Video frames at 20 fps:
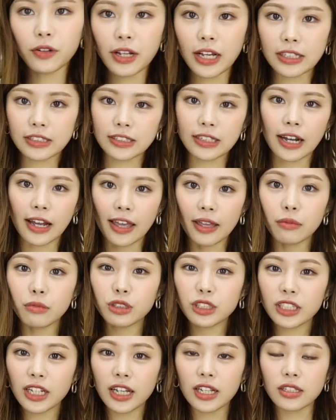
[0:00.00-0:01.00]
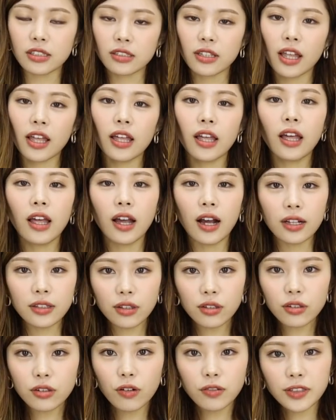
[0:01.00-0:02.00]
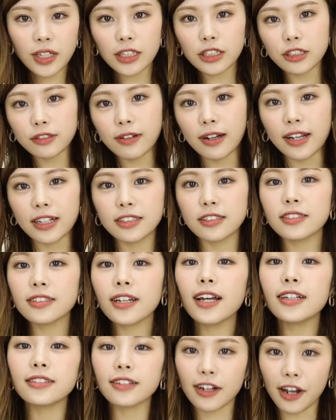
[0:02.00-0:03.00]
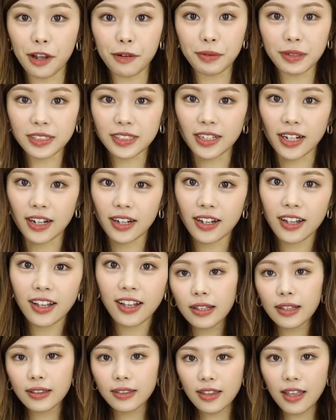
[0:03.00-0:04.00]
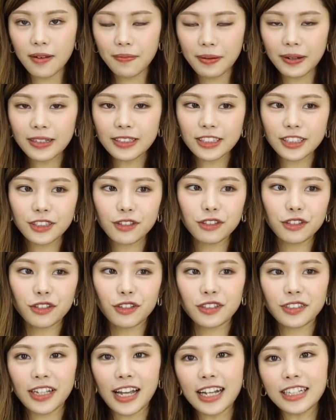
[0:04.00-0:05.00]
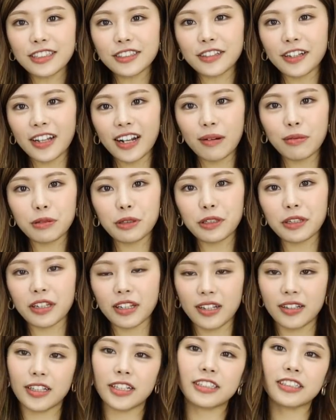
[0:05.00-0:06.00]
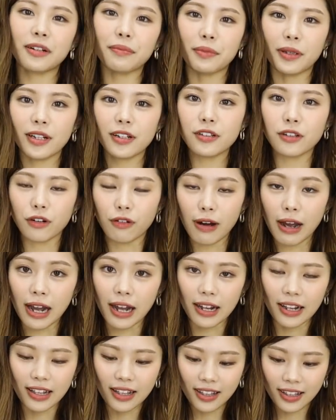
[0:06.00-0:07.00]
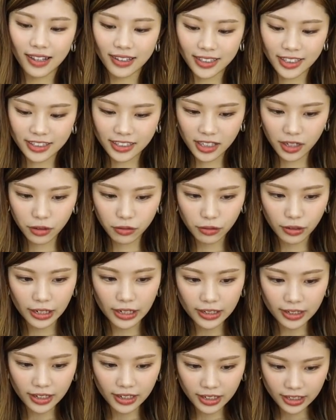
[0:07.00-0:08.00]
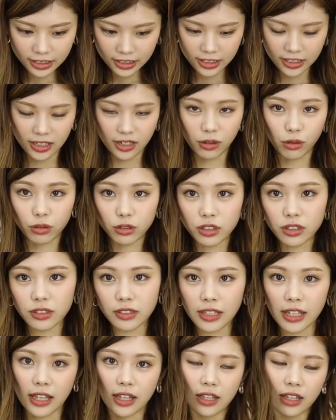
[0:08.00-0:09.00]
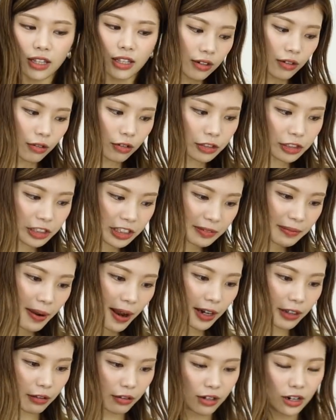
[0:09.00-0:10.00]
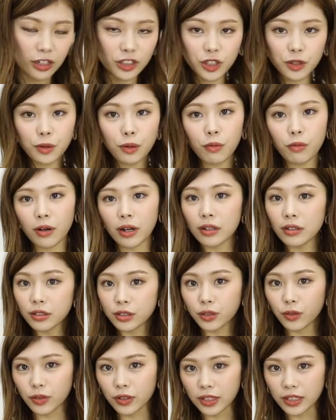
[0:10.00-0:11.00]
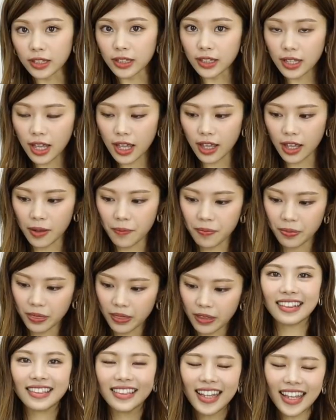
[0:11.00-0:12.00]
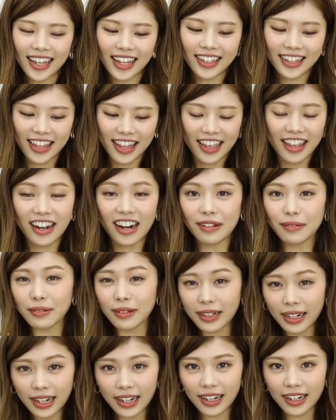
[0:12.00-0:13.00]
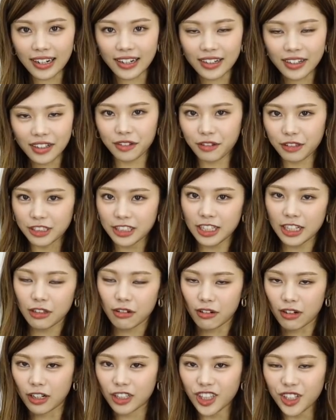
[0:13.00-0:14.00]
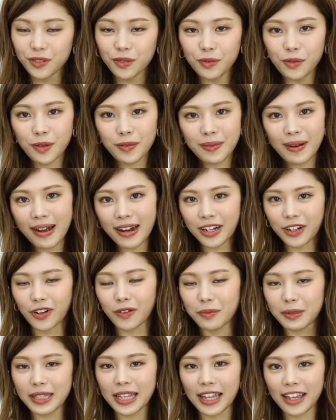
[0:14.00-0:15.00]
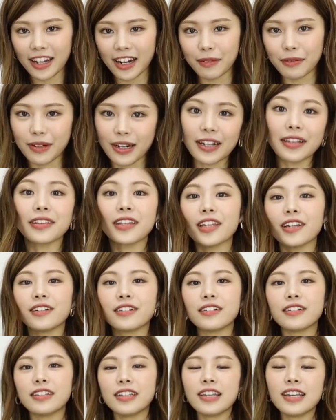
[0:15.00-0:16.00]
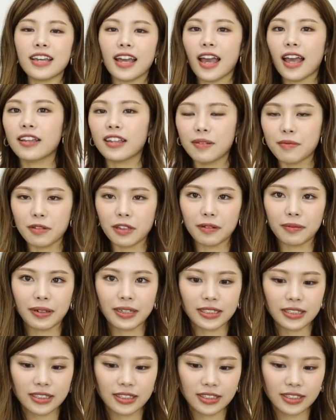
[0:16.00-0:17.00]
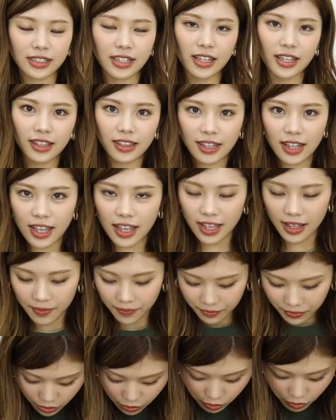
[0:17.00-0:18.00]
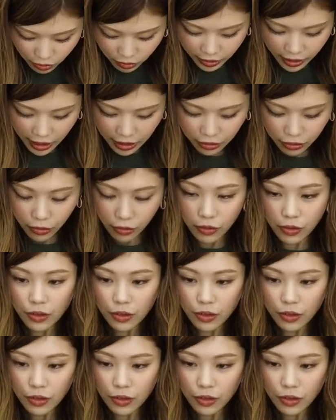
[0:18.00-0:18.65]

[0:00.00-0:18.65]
のやつが M サイズであとの2つは S サイズ買いましたでパンツのそのサイズ選ぶ時に私が見るのは私結構下半身が細くてお尻周りとか太ももが太いんで丈で選ぶかお尻とか太もも周りを見て選ぶかっていう風に決めてますで今回の